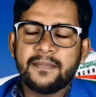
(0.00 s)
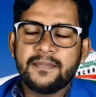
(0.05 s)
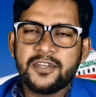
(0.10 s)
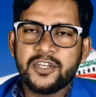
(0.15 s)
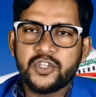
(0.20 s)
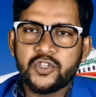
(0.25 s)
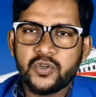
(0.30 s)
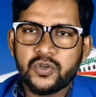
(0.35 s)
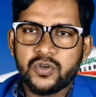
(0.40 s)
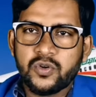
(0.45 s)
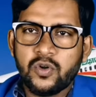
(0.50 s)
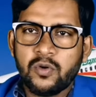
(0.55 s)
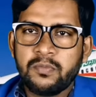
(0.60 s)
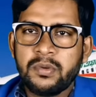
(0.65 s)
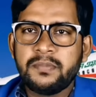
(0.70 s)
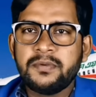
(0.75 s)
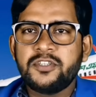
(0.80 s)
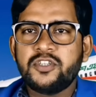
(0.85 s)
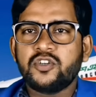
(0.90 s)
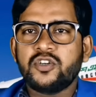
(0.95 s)
অ্যাভিয়েশন ও
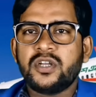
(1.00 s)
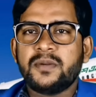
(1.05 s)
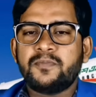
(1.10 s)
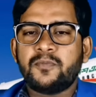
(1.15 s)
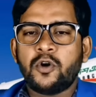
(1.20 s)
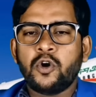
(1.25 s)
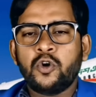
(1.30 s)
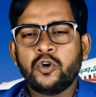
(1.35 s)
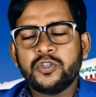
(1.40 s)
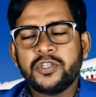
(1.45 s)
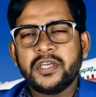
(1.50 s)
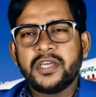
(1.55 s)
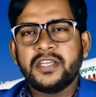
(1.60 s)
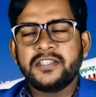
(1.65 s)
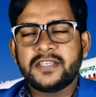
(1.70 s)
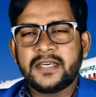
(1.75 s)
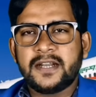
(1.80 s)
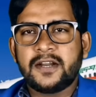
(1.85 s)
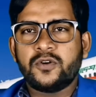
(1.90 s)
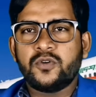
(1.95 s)
বিবেচকের পক্ষ থেকে
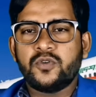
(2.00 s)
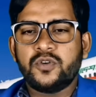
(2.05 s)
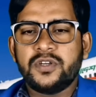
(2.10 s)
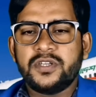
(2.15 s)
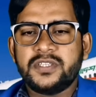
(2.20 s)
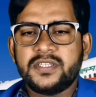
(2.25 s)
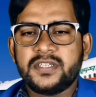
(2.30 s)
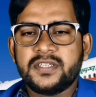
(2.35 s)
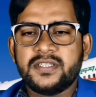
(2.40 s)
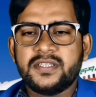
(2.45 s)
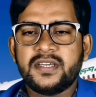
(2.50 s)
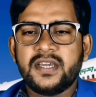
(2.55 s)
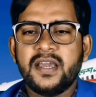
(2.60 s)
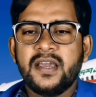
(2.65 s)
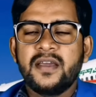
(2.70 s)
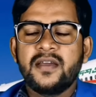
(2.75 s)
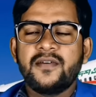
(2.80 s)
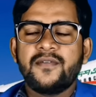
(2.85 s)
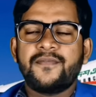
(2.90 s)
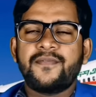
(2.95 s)
জানানো হয়েছে যে
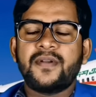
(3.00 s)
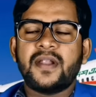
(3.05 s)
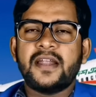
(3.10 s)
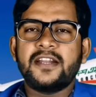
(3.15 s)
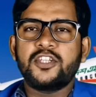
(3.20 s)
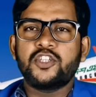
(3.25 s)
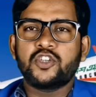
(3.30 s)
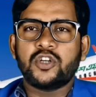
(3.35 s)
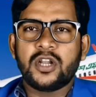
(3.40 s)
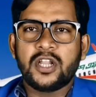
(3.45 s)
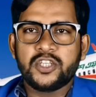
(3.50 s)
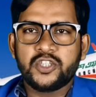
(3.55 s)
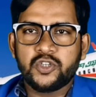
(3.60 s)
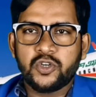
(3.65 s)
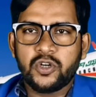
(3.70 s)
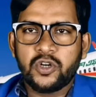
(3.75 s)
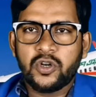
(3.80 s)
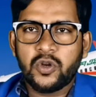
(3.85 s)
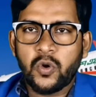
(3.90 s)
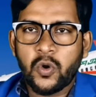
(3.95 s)
ফ্লাইট
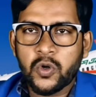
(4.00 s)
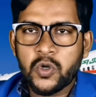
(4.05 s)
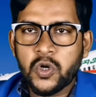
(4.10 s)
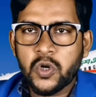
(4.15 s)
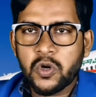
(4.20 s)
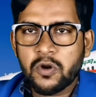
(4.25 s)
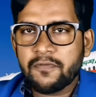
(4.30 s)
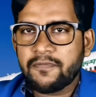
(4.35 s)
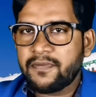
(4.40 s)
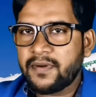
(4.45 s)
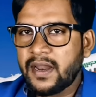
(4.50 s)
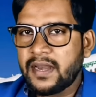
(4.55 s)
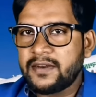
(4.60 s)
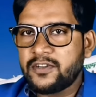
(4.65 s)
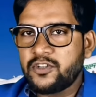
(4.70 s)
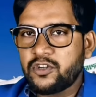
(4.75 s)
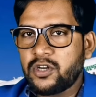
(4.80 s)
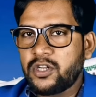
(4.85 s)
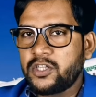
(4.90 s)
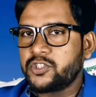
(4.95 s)
চলাচল অন্যান্য ফ্লাইট
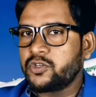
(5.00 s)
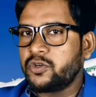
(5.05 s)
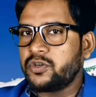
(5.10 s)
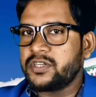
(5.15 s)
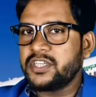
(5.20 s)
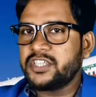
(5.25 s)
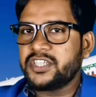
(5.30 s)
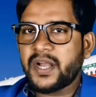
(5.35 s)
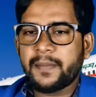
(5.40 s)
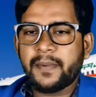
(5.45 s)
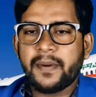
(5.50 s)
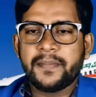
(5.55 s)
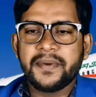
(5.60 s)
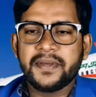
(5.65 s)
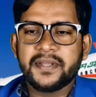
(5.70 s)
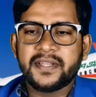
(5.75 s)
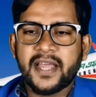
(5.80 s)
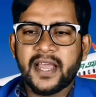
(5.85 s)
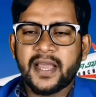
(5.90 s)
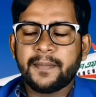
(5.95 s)
চলাচলটি
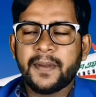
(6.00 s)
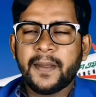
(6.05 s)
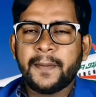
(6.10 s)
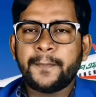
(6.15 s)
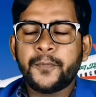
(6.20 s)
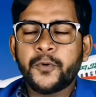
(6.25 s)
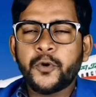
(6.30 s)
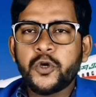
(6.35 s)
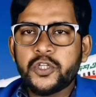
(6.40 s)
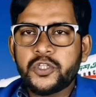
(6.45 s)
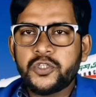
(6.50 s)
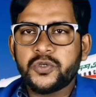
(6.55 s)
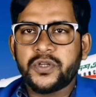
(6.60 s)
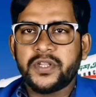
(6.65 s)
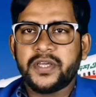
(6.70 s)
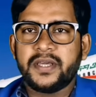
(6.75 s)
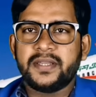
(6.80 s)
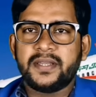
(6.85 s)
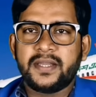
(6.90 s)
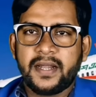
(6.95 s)
স্বাভাবিক থাকবে
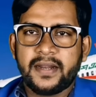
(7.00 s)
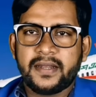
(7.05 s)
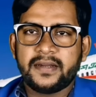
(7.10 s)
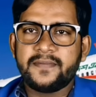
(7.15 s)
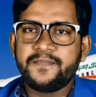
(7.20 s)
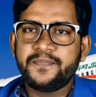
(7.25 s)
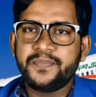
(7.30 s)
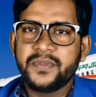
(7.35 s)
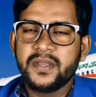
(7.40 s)
প্রয়োজনে তারা